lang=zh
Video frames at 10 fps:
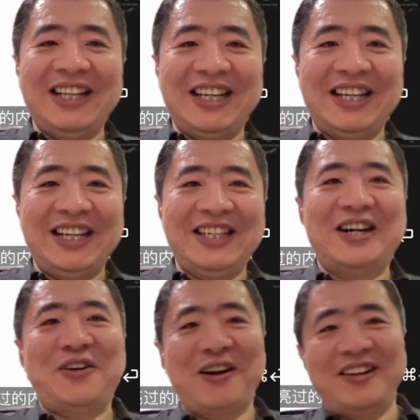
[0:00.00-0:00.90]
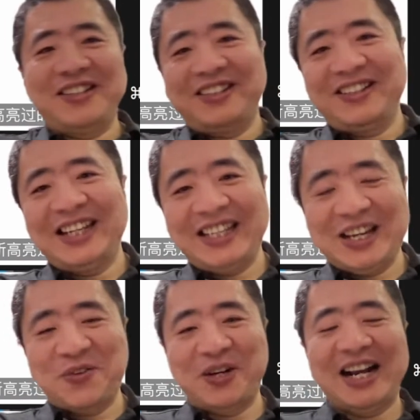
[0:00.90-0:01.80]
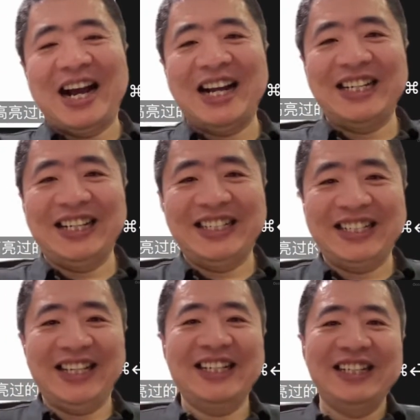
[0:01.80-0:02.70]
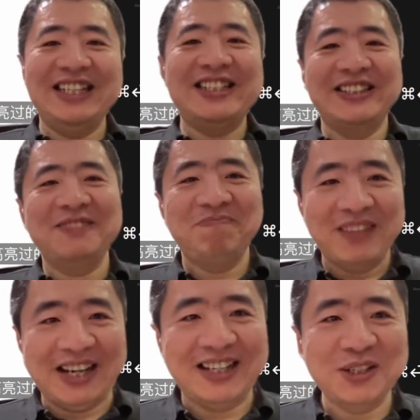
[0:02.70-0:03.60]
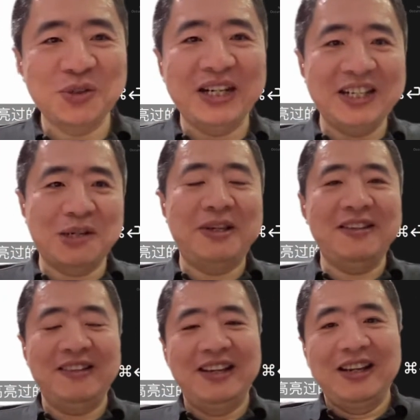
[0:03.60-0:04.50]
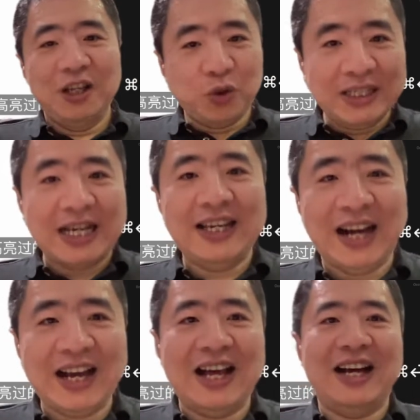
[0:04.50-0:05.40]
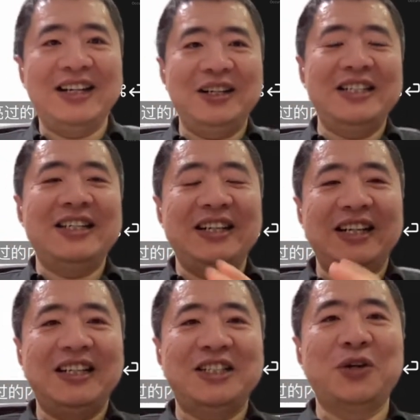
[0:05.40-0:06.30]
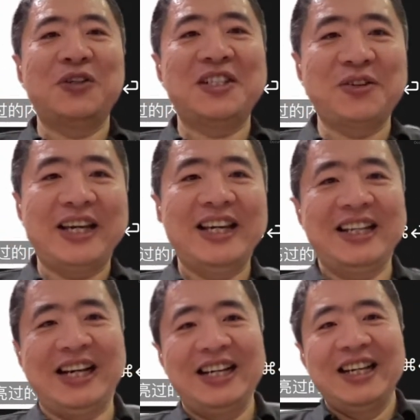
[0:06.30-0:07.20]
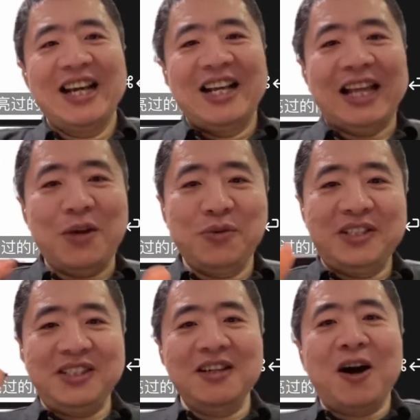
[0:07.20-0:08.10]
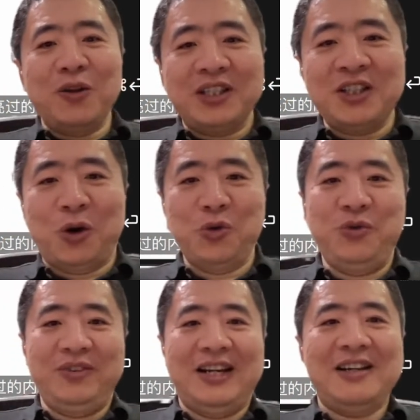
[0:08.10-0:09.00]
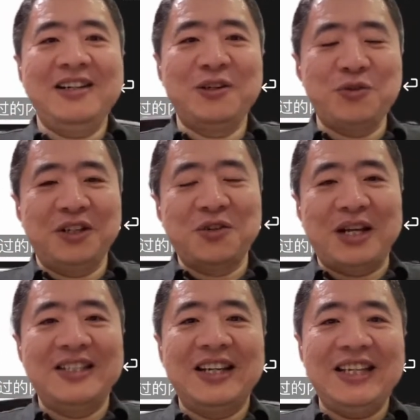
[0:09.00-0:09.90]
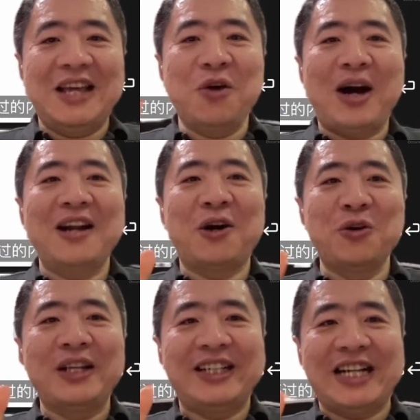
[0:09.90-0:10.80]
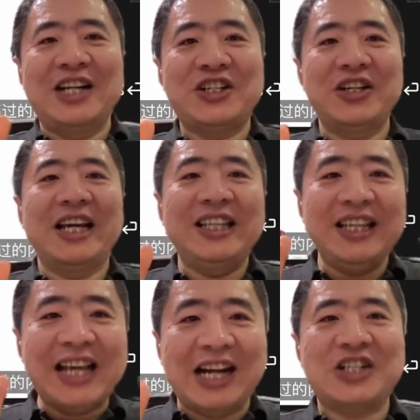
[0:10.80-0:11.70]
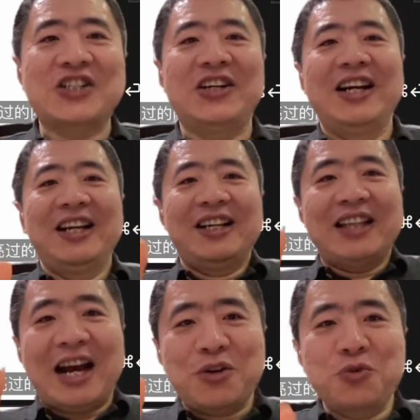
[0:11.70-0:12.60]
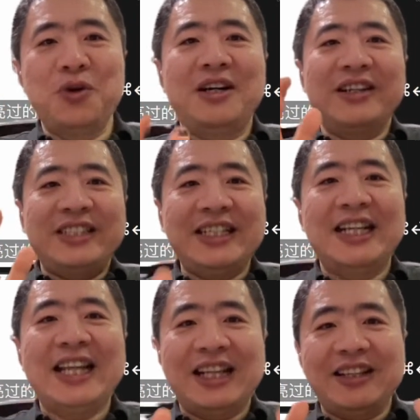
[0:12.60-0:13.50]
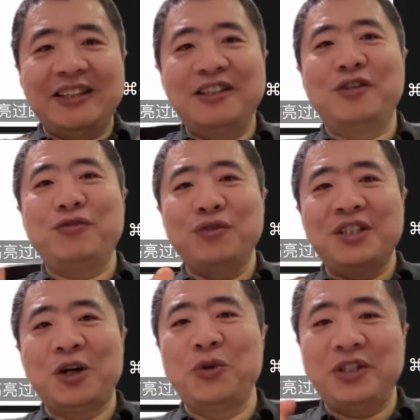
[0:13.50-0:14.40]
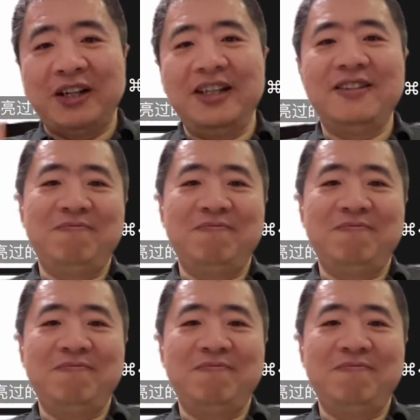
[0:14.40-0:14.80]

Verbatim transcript: 呢挺好玩，是那天我看这个谁沥青啊，他做了一个视频，推荐你看啊，这个沥青这个效率思维啊，他用极高的效率，各种的软件眼花缭乱的展示，给你演示他如何艰难的克服效率成瘾。